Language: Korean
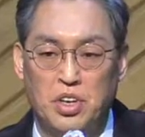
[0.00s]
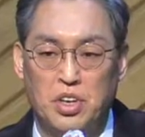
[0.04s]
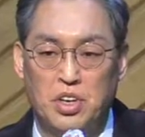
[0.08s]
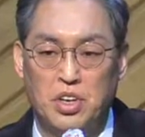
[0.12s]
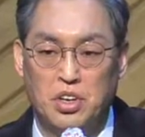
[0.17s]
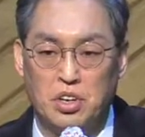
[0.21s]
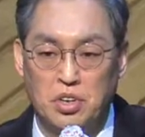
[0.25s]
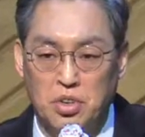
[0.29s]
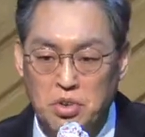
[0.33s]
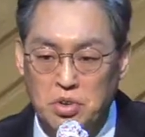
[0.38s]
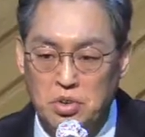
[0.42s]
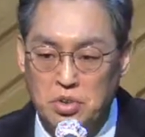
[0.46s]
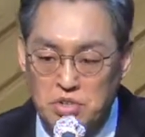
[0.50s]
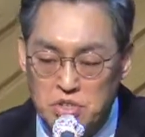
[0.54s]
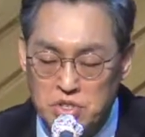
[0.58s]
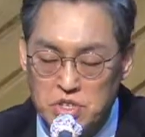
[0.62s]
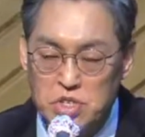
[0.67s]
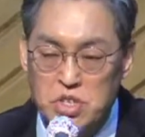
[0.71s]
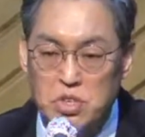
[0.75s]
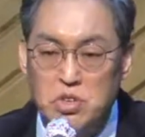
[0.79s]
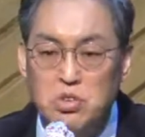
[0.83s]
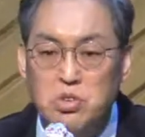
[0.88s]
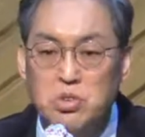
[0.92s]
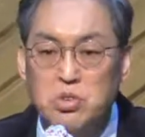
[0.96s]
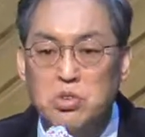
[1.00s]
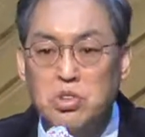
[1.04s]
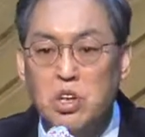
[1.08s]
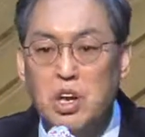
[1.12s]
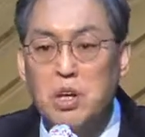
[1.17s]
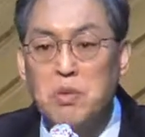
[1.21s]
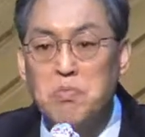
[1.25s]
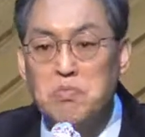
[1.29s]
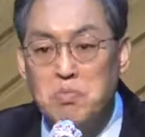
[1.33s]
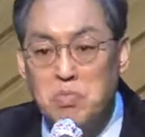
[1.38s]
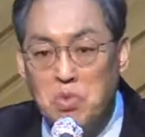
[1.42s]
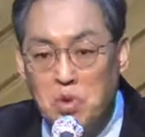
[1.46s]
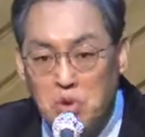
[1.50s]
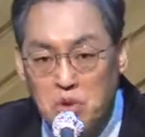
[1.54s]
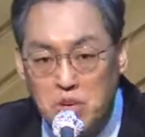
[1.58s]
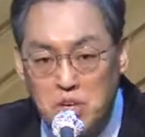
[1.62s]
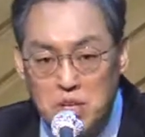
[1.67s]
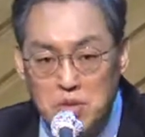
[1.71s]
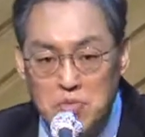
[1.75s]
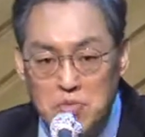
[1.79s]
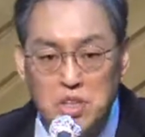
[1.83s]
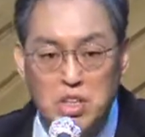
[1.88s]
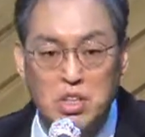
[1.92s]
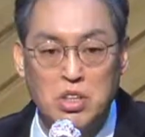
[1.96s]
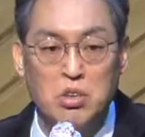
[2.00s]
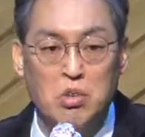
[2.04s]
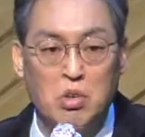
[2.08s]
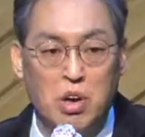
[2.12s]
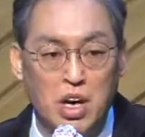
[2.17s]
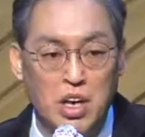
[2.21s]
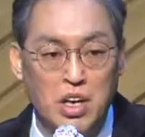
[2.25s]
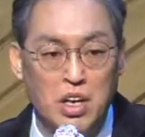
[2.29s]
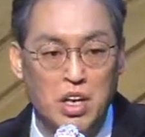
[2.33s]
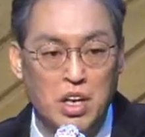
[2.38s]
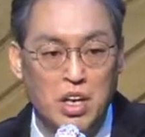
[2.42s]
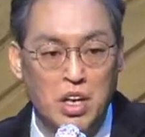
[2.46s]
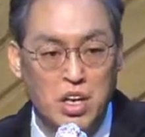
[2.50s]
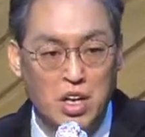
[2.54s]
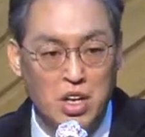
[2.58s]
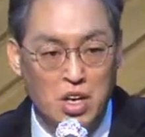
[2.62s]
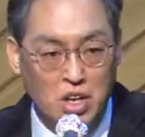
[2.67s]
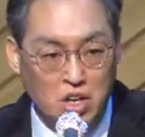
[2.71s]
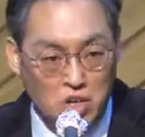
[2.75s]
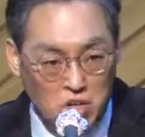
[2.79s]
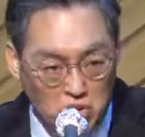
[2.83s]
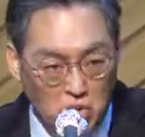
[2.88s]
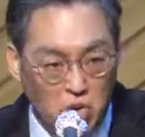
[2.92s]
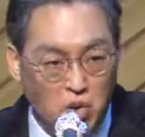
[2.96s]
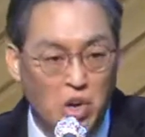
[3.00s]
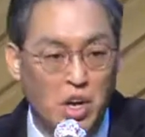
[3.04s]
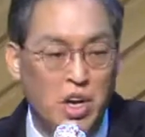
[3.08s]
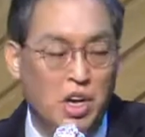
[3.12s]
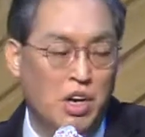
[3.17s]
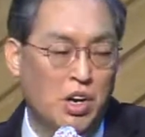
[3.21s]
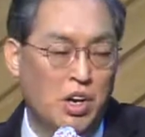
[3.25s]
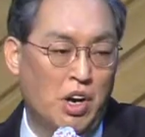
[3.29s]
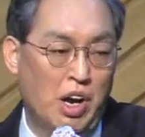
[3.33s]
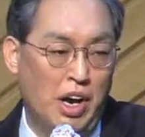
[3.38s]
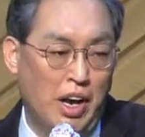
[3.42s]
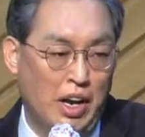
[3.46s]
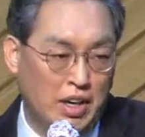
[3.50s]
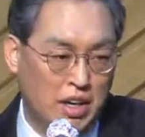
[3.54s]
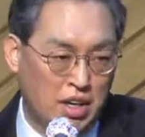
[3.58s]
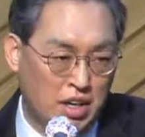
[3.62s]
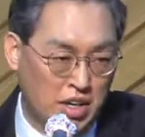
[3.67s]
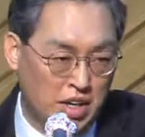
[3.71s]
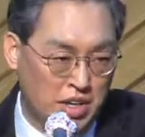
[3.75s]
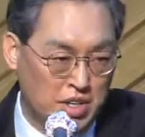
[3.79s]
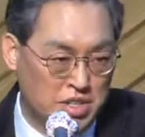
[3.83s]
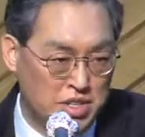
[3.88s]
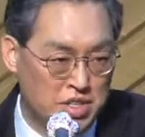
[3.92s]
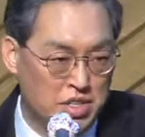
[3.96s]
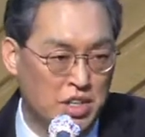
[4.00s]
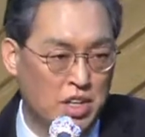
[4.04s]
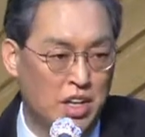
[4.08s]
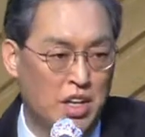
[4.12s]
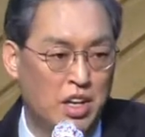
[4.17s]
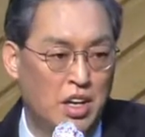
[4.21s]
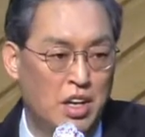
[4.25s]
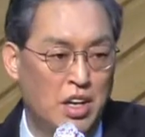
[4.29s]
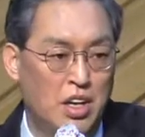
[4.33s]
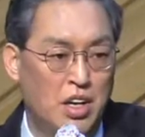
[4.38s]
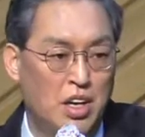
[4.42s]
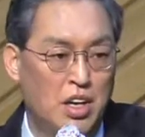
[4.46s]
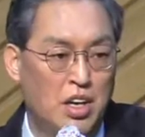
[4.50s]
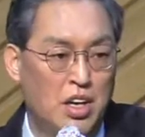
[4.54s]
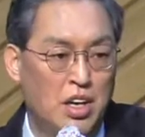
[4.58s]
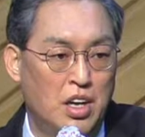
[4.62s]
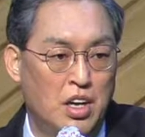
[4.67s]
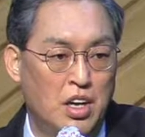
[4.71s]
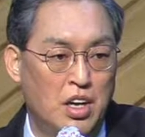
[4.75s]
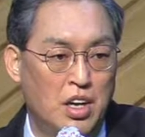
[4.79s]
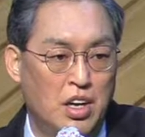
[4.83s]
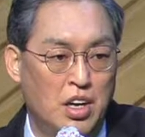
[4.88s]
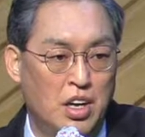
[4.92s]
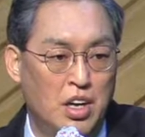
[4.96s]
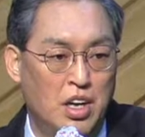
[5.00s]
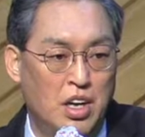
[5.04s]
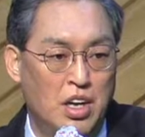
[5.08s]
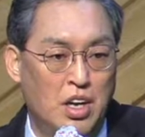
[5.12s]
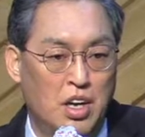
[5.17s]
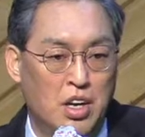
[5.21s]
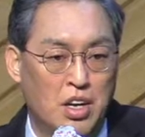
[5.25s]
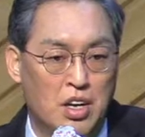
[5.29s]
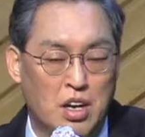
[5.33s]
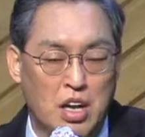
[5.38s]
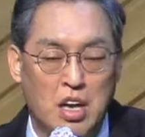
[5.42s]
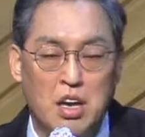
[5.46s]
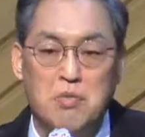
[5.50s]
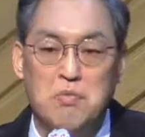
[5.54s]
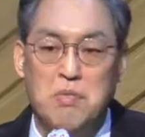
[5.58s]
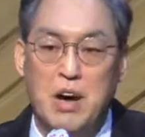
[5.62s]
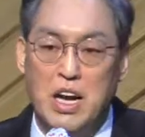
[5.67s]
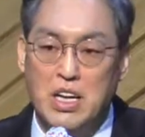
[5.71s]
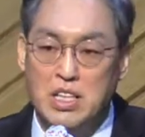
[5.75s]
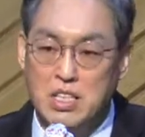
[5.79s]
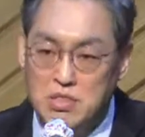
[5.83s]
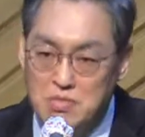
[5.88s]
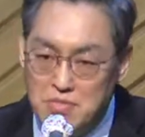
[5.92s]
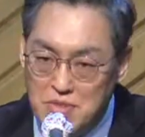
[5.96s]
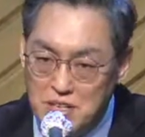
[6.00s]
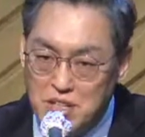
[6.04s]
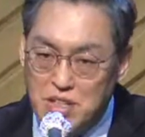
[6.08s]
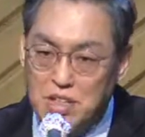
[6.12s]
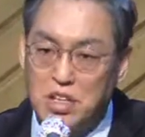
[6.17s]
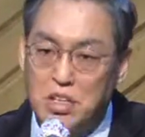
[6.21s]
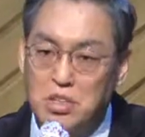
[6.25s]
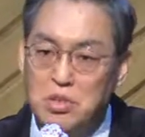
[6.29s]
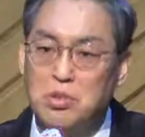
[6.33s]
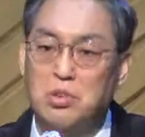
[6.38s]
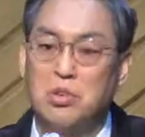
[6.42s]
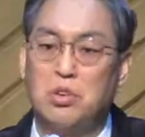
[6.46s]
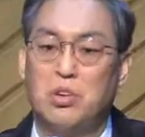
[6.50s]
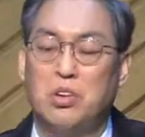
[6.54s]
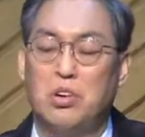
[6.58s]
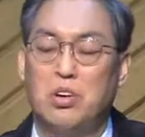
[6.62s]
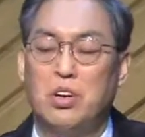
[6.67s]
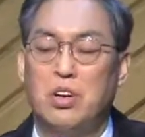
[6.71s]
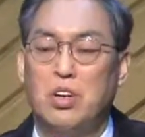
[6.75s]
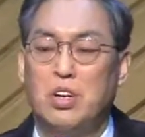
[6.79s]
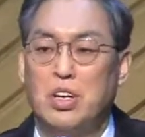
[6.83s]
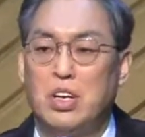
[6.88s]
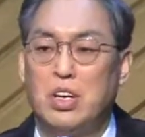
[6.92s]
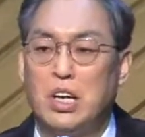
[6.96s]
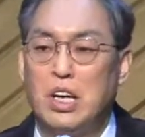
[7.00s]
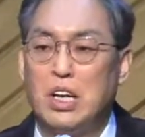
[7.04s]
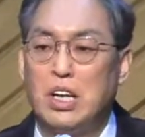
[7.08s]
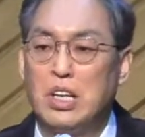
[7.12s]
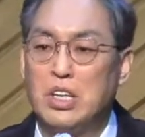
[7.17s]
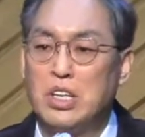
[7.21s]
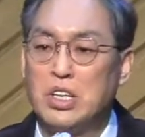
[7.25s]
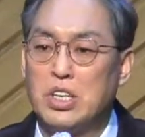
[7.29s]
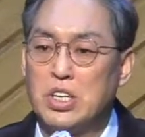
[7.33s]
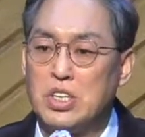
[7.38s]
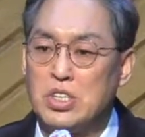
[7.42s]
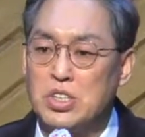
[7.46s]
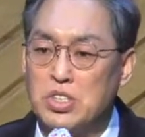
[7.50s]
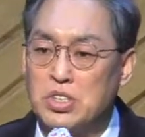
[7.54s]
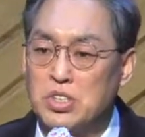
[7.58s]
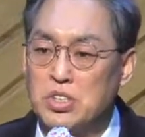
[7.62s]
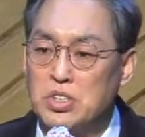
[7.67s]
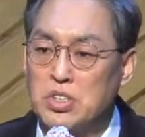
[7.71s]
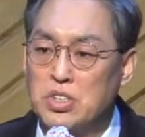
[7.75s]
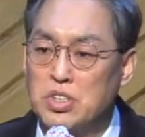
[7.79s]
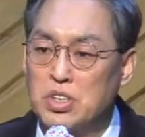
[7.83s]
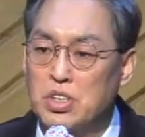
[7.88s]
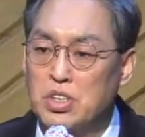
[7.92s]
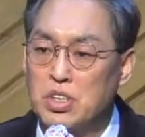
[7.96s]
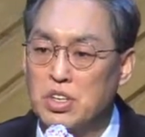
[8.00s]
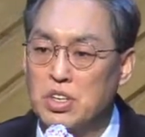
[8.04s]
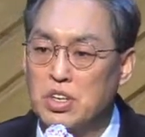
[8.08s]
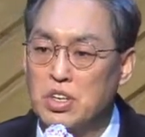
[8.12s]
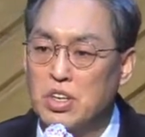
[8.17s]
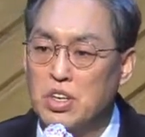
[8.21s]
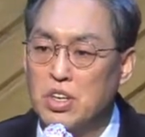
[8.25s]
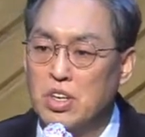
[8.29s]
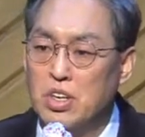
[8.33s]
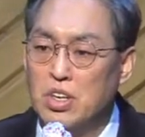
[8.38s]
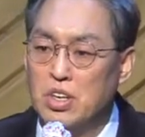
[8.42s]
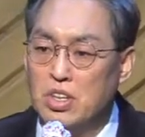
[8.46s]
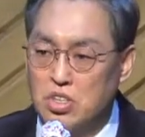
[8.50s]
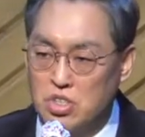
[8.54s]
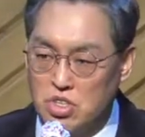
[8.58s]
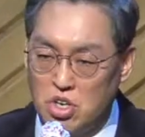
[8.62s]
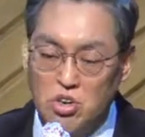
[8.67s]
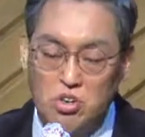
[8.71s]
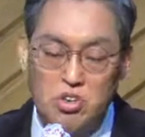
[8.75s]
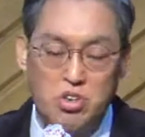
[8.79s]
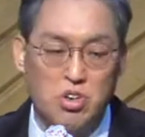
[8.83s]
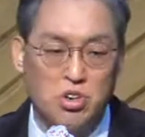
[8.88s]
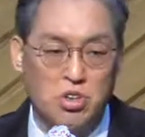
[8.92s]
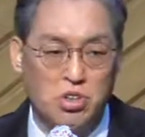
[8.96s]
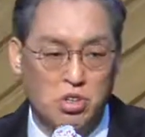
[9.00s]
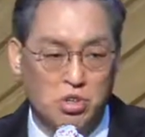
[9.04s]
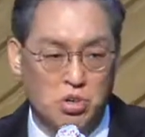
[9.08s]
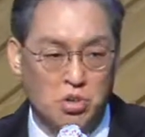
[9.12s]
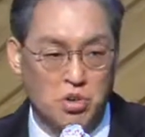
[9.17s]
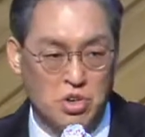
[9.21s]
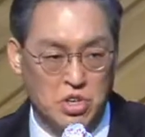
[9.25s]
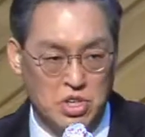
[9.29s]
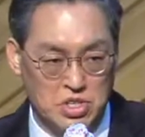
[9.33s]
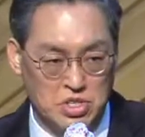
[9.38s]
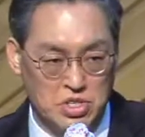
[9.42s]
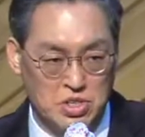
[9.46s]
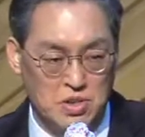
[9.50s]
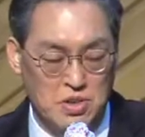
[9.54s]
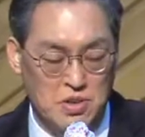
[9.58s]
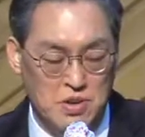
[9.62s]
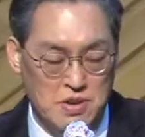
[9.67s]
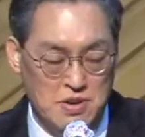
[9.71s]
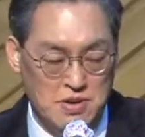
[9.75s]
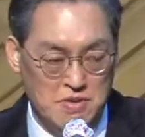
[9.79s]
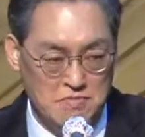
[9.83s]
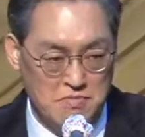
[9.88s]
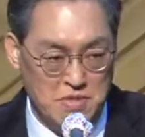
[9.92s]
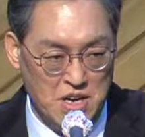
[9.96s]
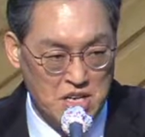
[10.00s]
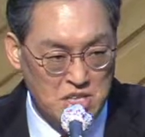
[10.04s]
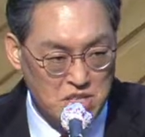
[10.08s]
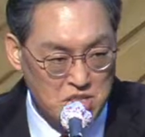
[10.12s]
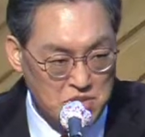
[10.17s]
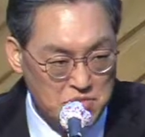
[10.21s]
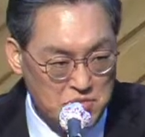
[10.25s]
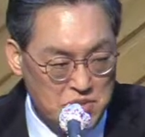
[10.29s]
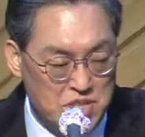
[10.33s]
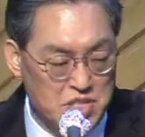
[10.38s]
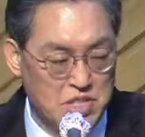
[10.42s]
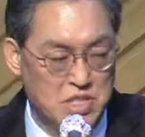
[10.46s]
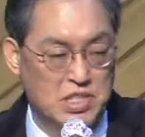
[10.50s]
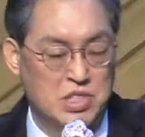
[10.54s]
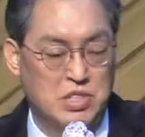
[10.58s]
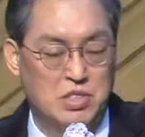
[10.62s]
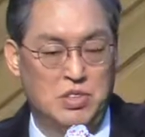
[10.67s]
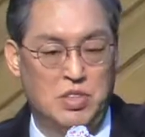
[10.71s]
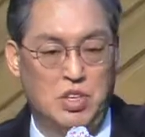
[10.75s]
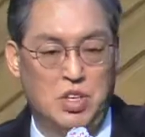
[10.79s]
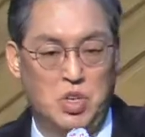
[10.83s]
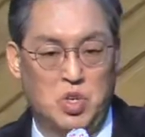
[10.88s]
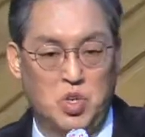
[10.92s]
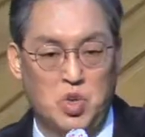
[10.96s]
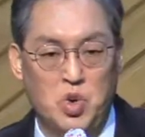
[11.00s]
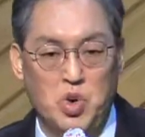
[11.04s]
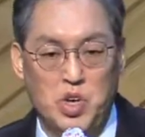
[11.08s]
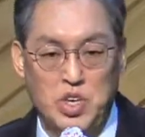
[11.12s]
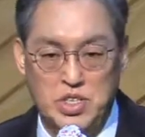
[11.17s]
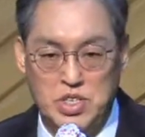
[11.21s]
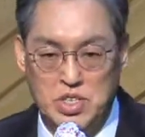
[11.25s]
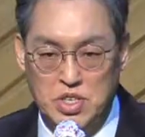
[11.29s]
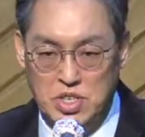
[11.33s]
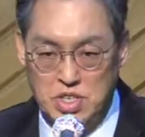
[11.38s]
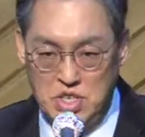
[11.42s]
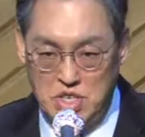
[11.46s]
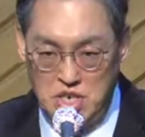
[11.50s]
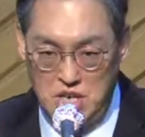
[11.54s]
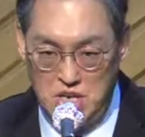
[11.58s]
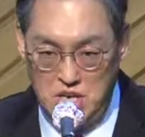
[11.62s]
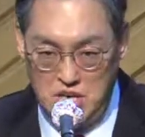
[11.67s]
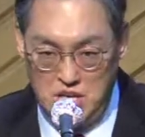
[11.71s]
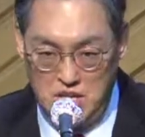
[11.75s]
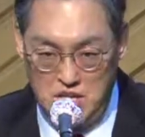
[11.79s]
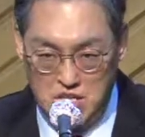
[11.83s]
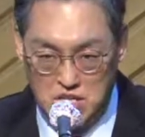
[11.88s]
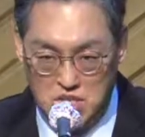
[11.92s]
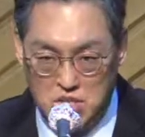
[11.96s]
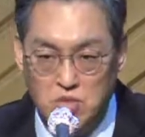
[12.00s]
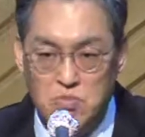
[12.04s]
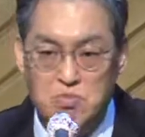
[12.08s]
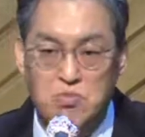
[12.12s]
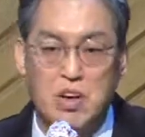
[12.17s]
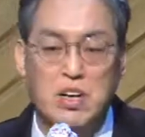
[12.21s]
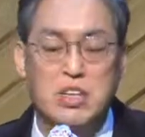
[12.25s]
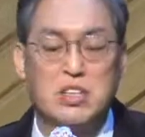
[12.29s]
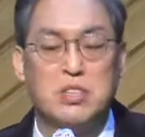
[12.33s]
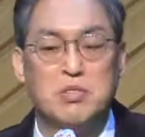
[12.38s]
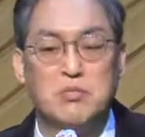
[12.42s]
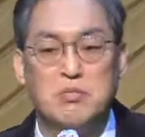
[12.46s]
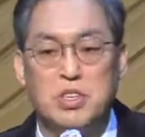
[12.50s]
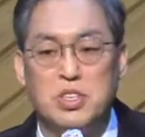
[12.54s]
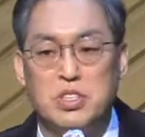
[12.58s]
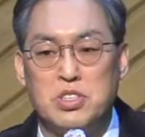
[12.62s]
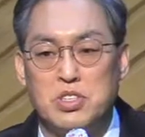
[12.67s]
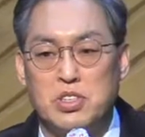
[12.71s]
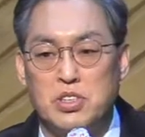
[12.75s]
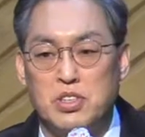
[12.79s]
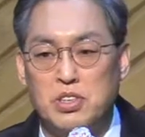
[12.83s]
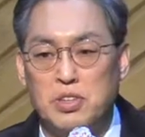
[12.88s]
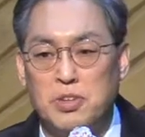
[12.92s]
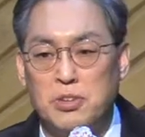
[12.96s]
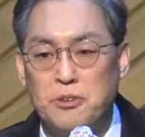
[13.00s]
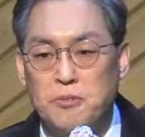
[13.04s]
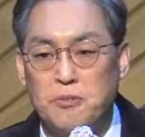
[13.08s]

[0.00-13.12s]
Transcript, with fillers: 그리고 그 성도들의 모임이 또한 교회예요. 에클레시아. 그러니까 마지막 때도 하나님께서는 성령을 통해서 말씀하시는 거예요. 교회에서 계속 말씀하시는 거예요.